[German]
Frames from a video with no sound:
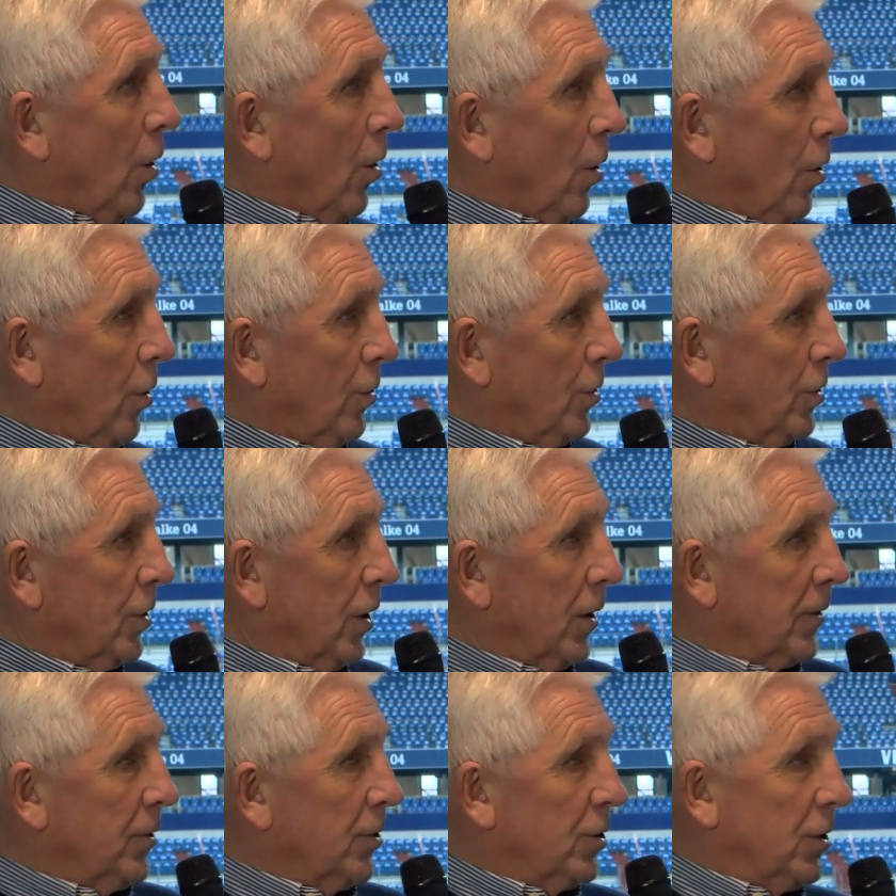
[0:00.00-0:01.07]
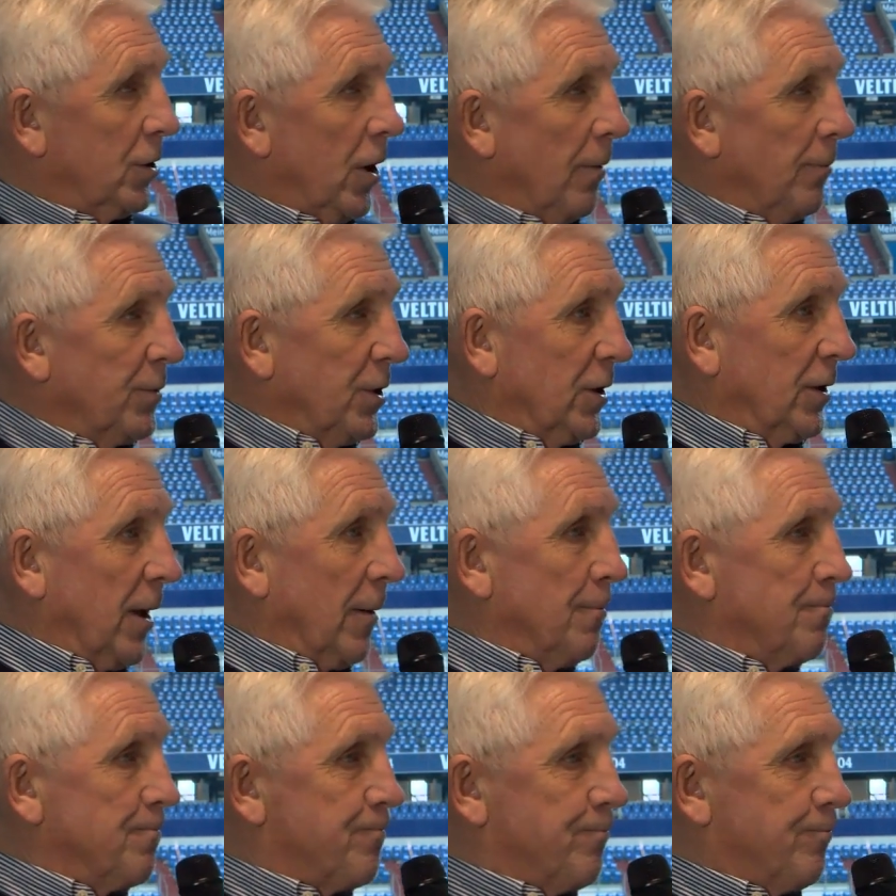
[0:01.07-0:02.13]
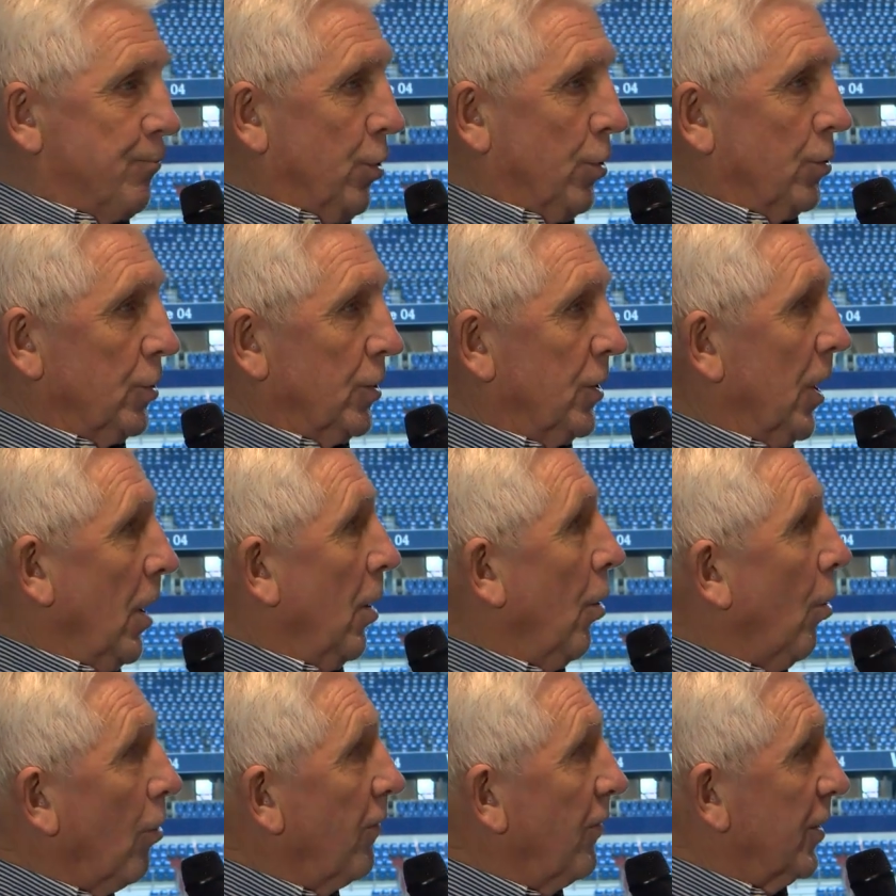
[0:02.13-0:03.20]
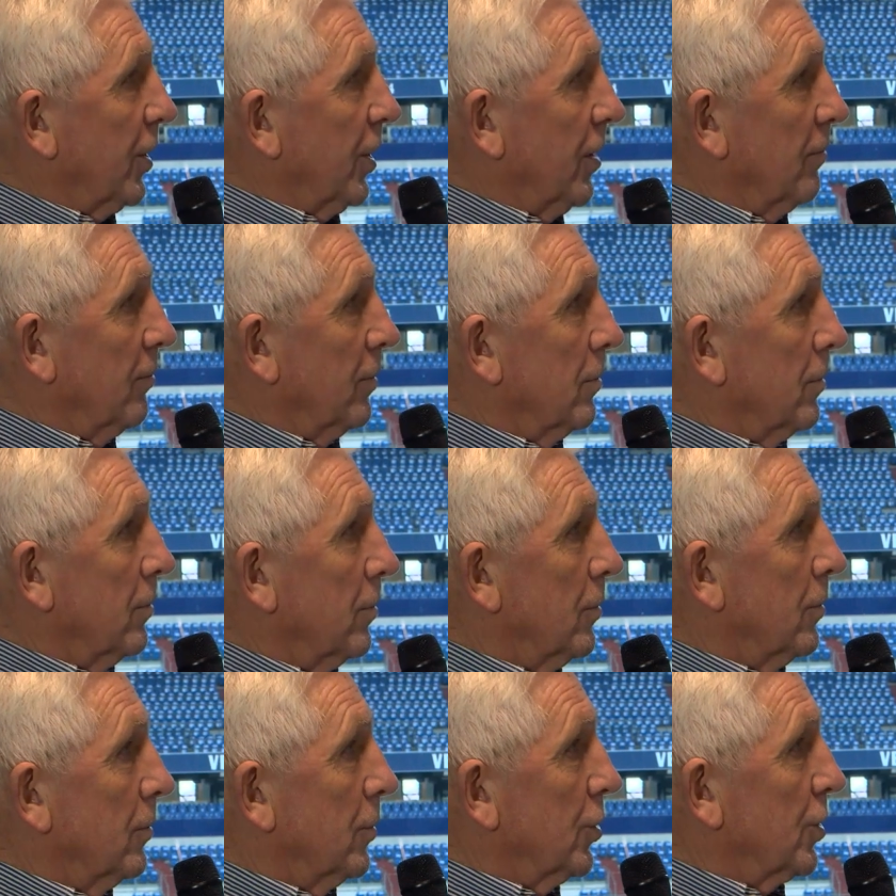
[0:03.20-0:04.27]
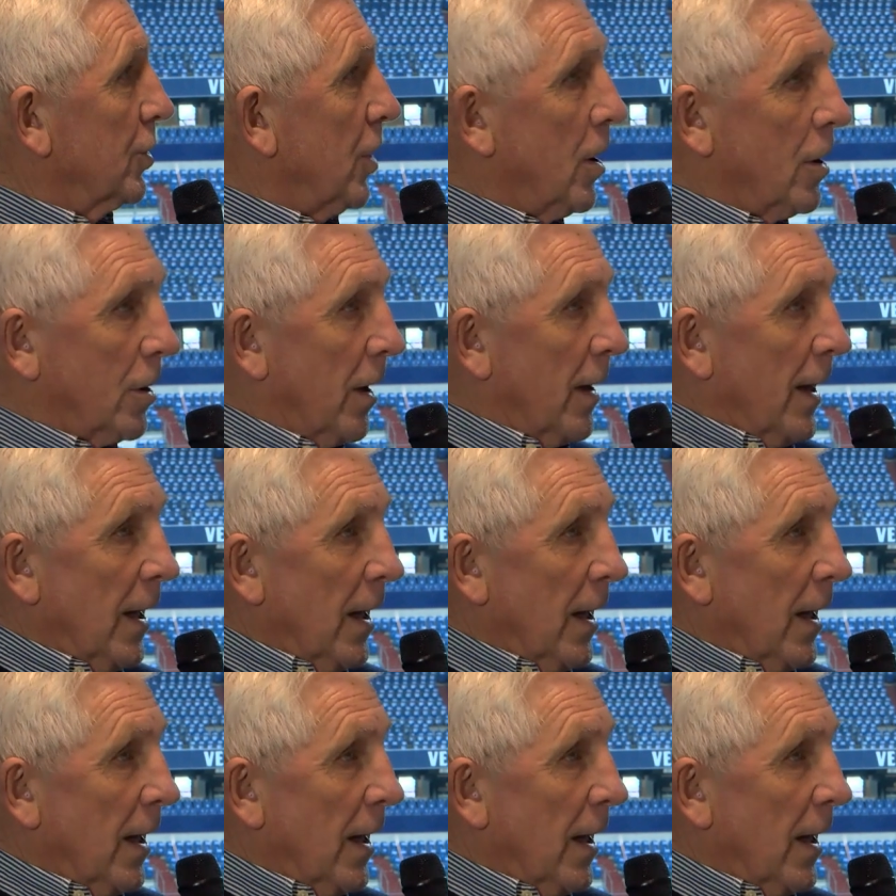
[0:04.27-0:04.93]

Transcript: Und äh, die, sie haben sich den Punkt ja hoch verdient, muss ich sagen.